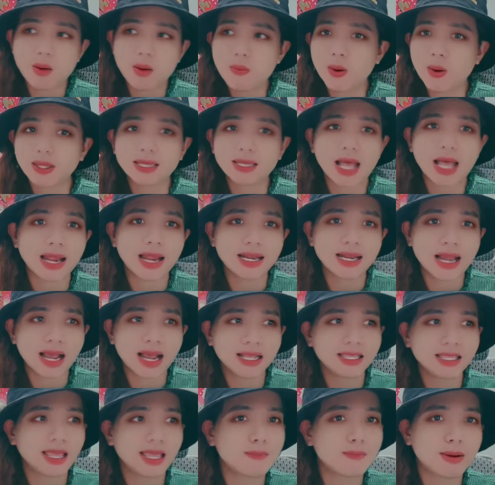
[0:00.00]
có một cái tài
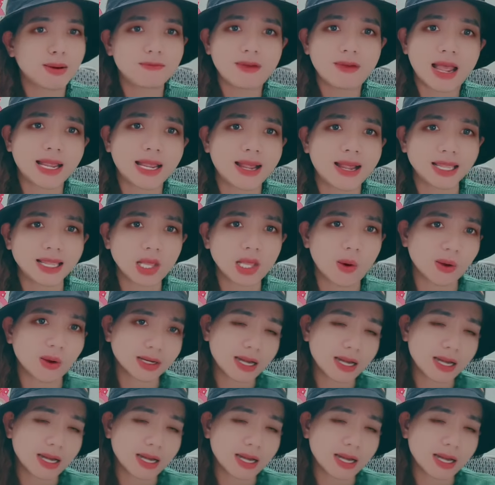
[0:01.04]
năng gì mà về nghệ thuật